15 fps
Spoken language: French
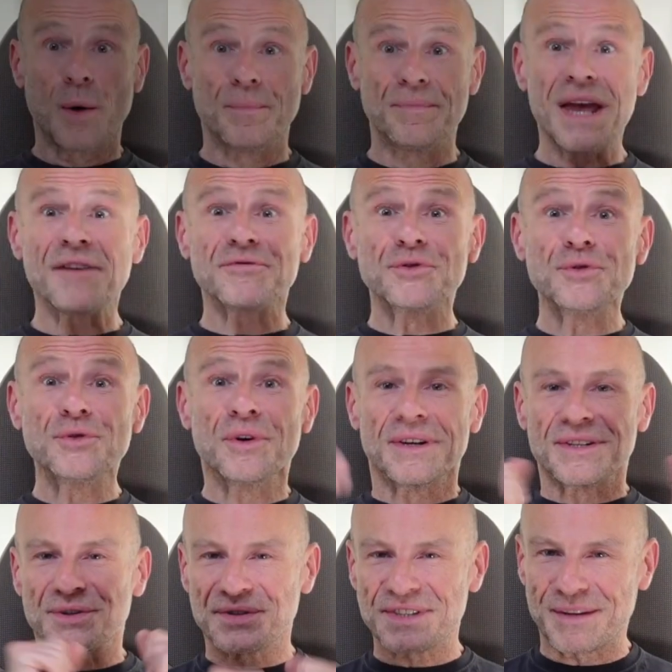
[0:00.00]
Bienvenue
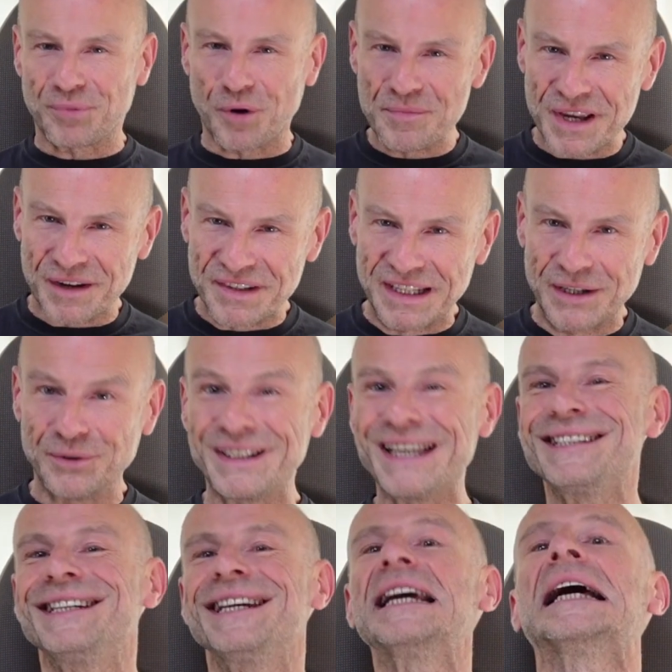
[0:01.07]
sur cette première vidéo
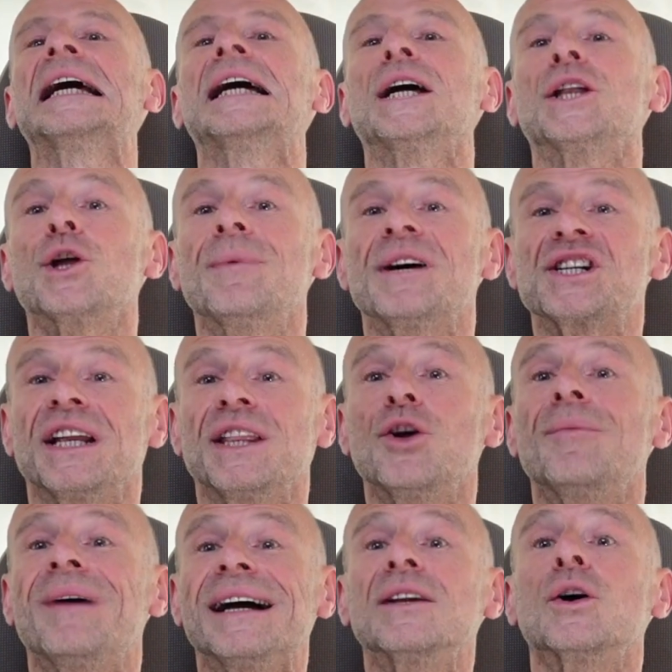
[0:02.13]
dédiée de ma chaîne
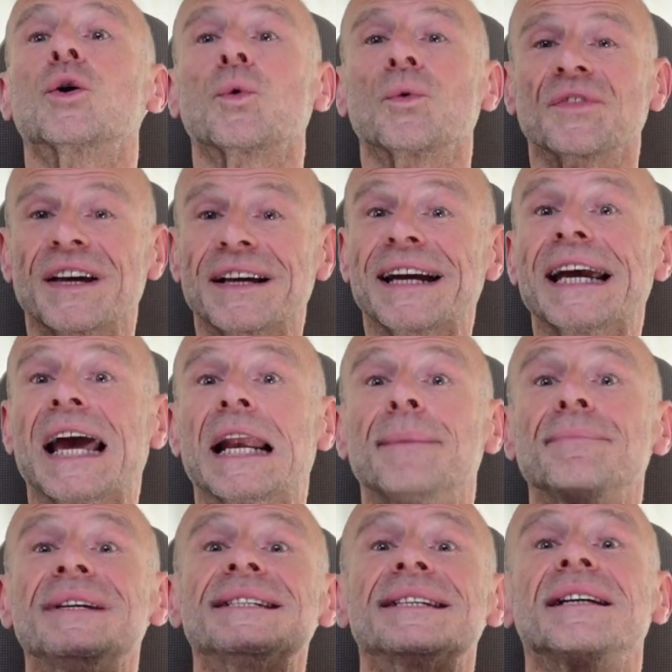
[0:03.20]
Nomade consacrée à la
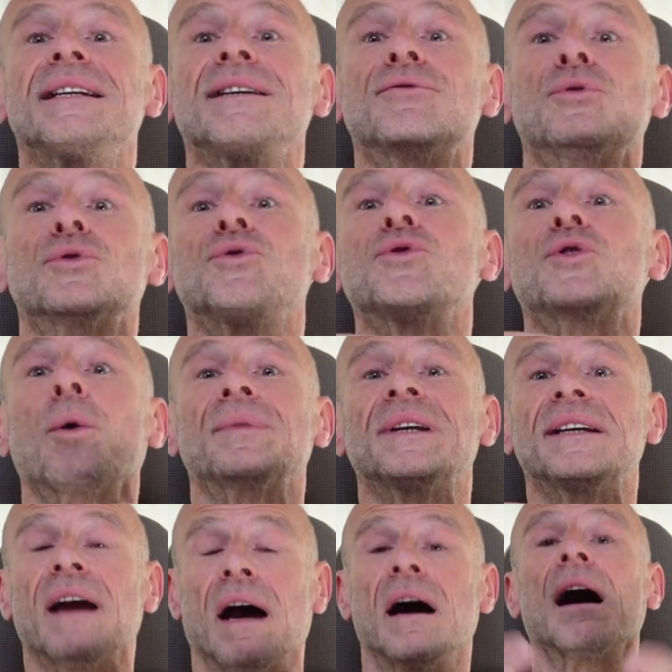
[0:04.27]
mise à niveau du
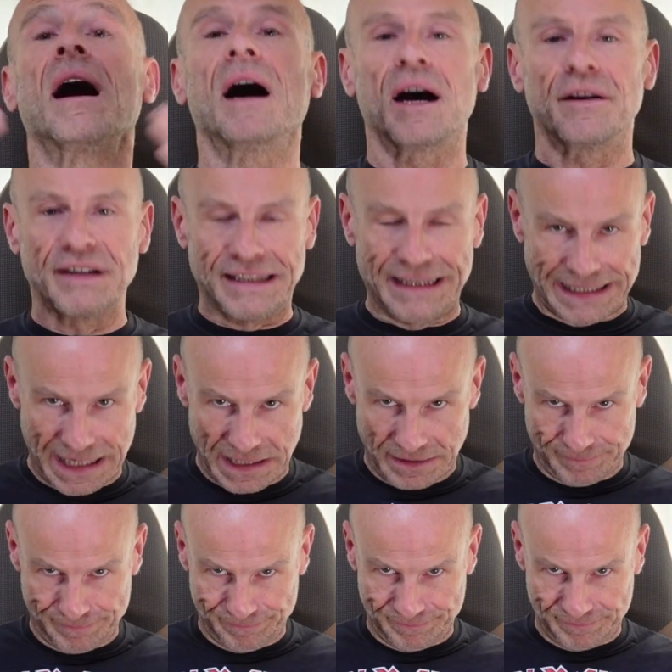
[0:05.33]
camping-car avec des cales.
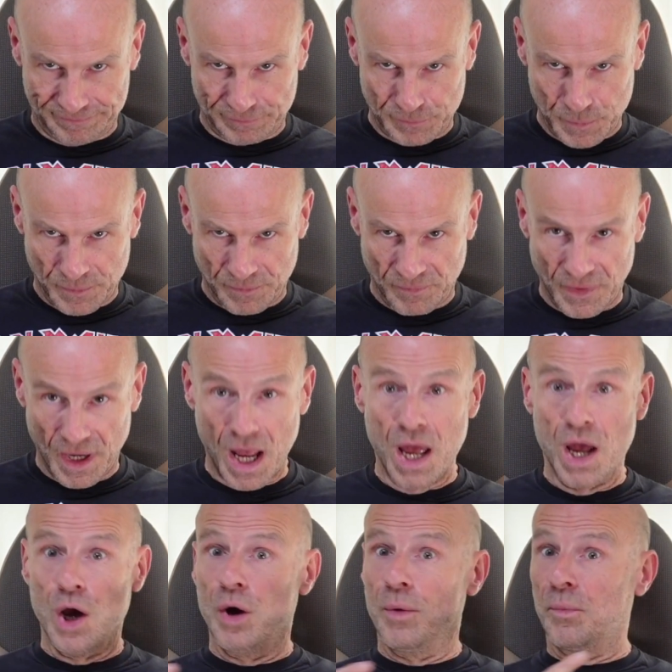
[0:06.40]

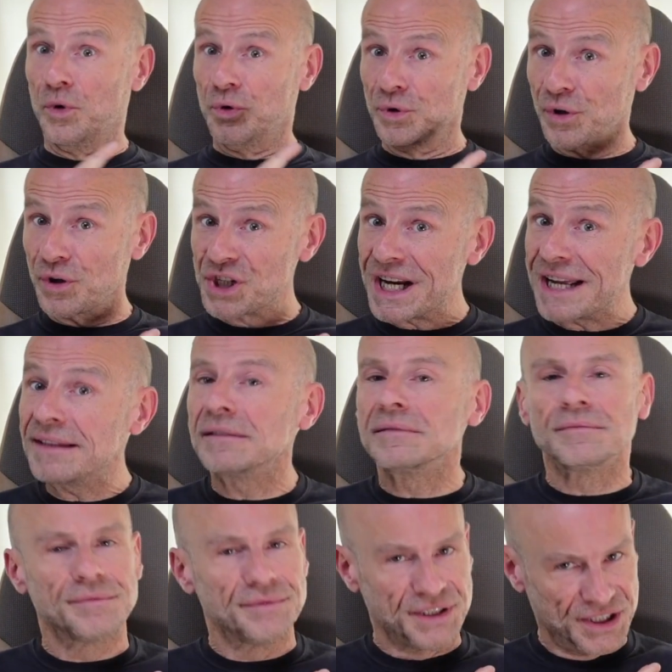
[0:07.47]
Mon autre chaîne,
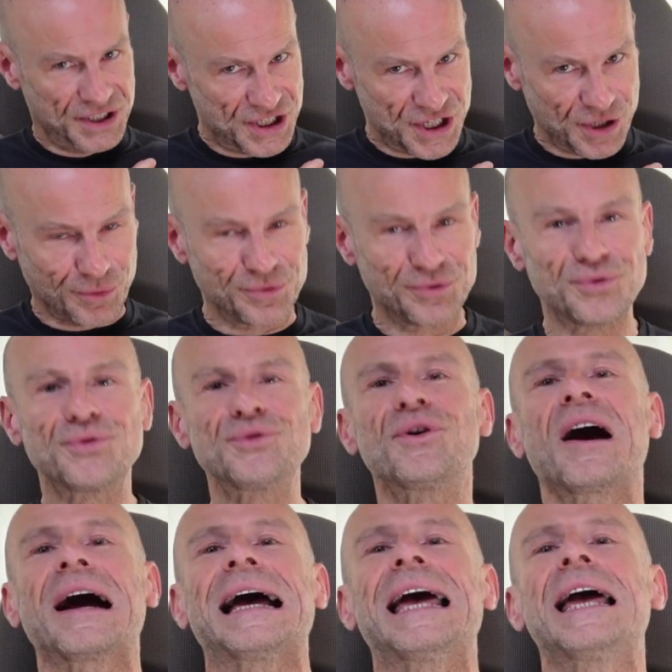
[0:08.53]
Didier Jérôme
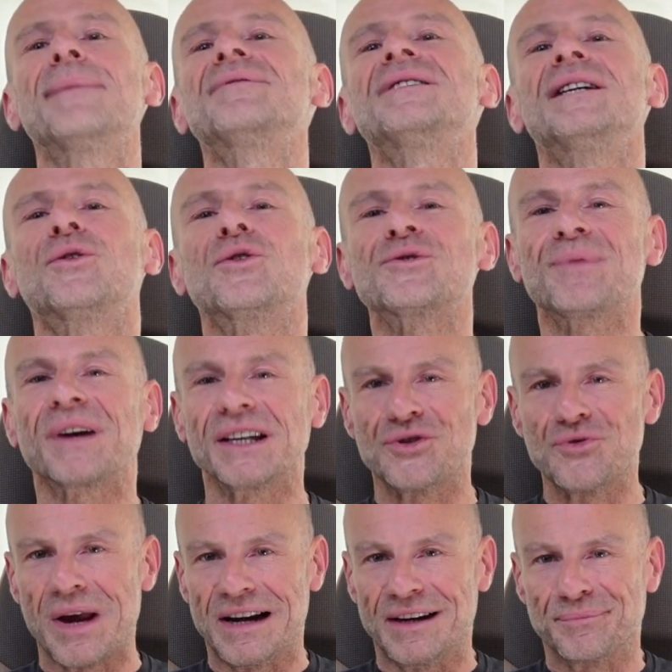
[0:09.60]
Toucourt, est
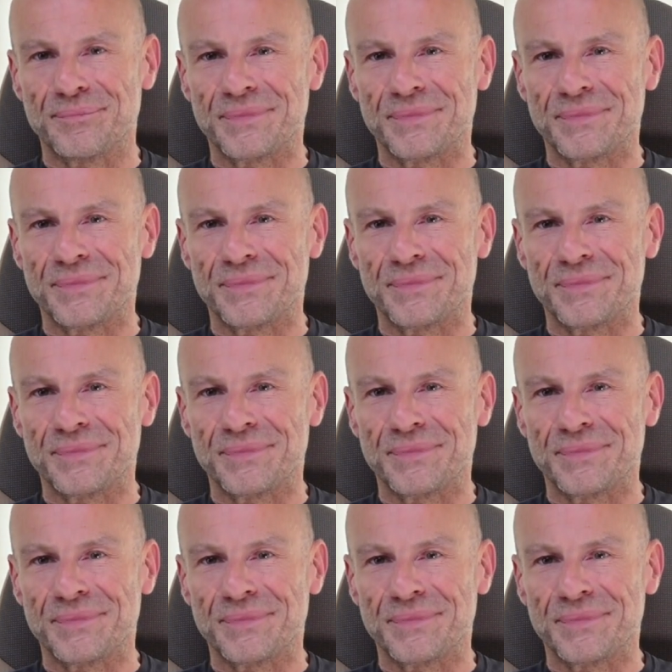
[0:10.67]
psychospirituelle.